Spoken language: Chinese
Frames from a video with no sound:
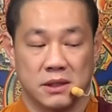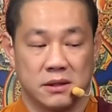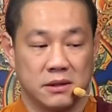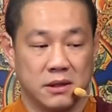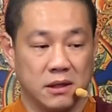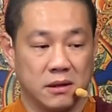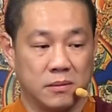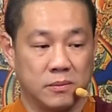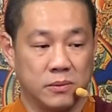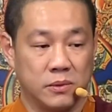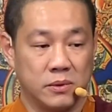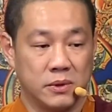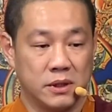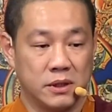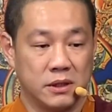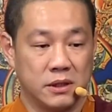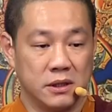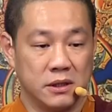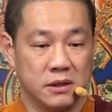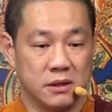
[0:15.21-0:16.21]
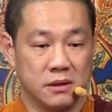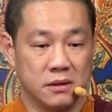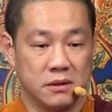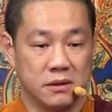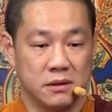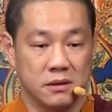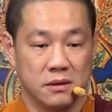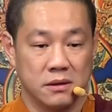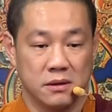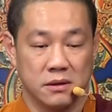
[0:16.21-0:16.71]
倒不一定
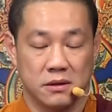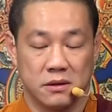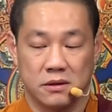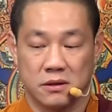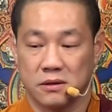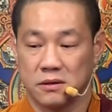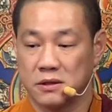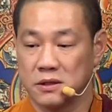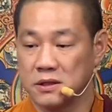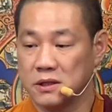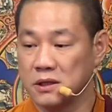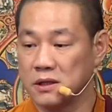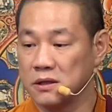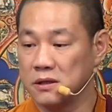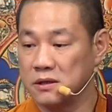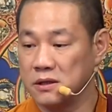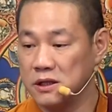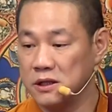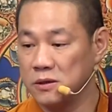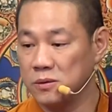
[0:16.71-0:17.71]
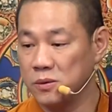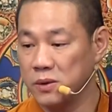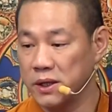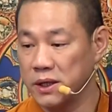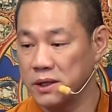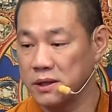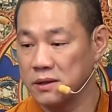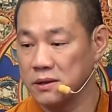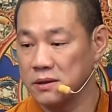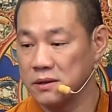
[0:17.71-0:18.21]
就是这个定
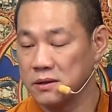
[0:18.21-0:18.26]
位，